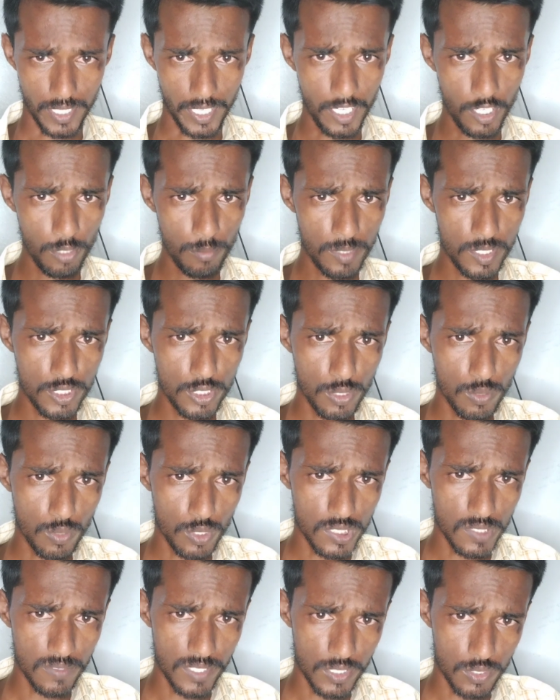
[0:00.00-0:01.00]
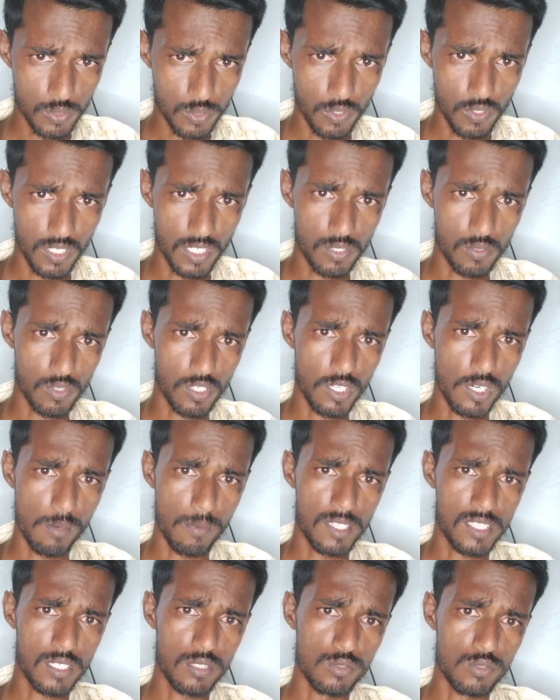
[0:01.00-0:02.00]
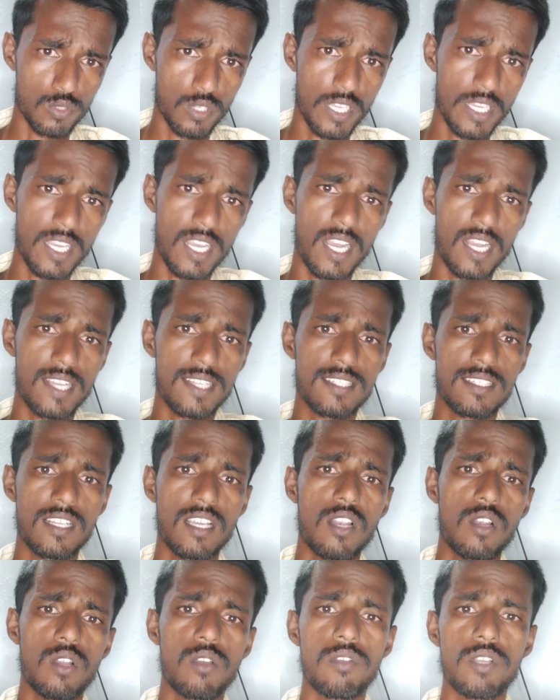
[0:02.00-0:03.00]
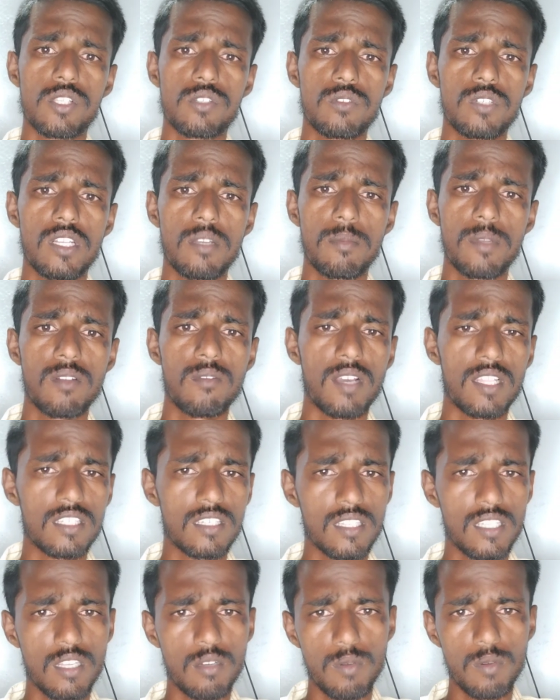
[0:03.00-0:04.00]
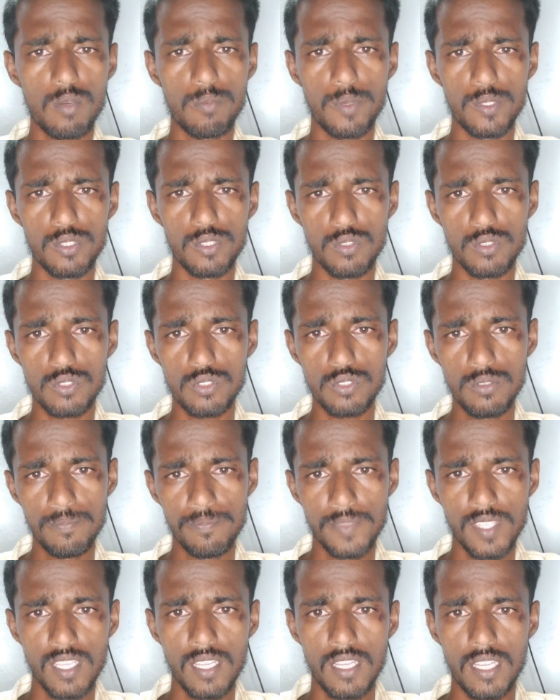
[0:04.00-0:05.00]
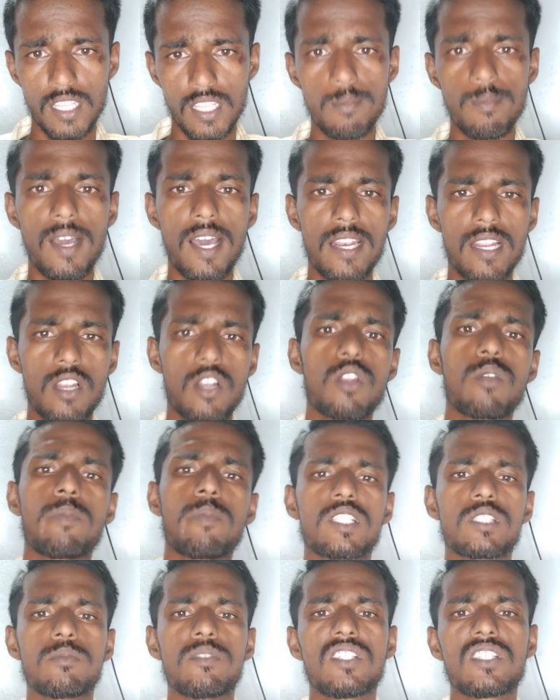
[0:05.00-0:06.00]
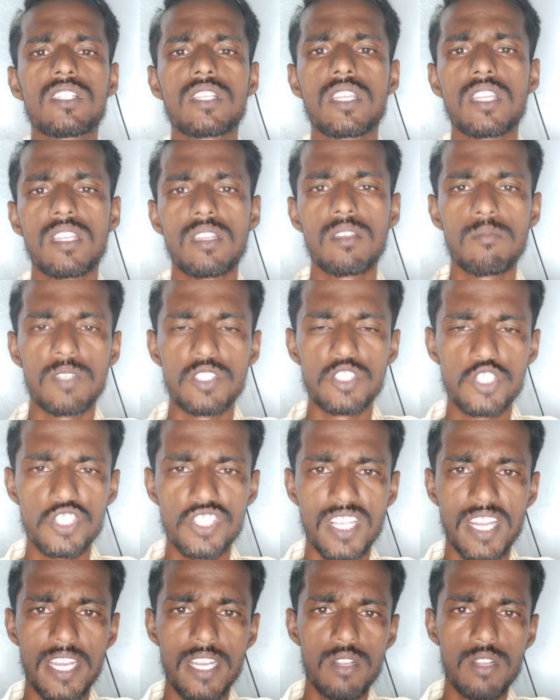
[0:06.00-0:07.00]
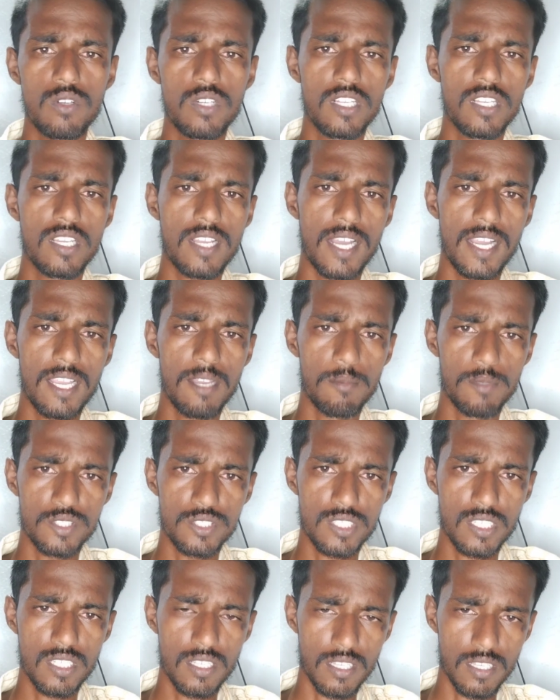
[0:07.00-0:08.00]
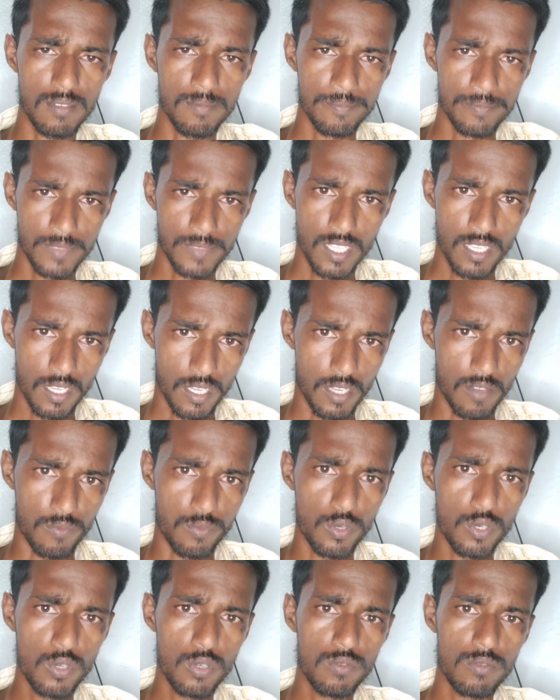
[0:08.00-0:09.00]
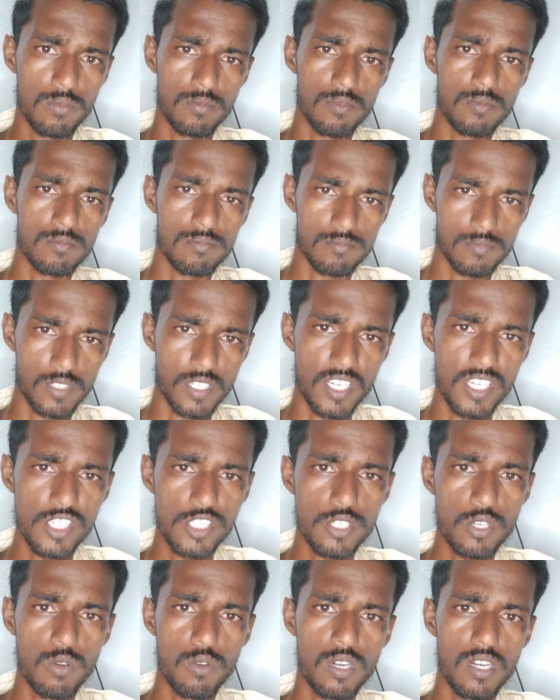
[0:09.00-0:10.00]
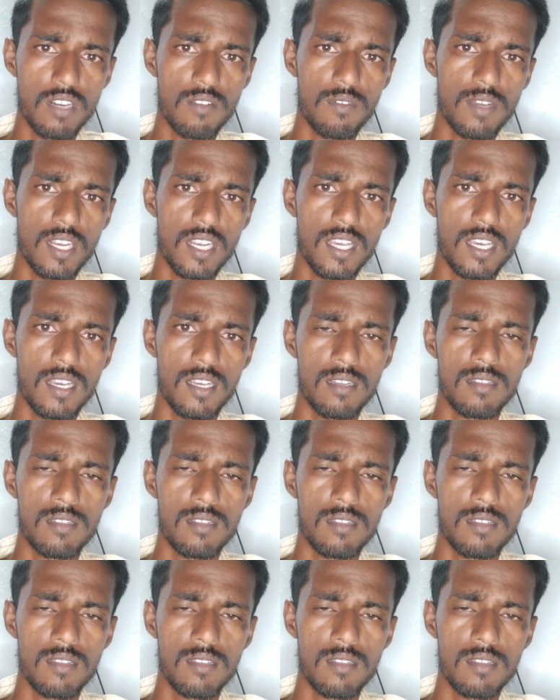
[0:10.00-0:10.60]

ఎండుమిర్చి కోసం వేసుకోవాలనుకున్న వాళ్ళు మాత్రం జూలై ఆగస్ట్ నెలలో వేసుకుంటే మనం అధిక దిగుబడులు పొందవచ్చు ఇది మార్కెట్లో పచ్చిమిర్చికి మంచి షైనింగ్ ఉండి కాయ మంచి ఫుల్ గ్రీనిష్లో ఉండడం వల్ల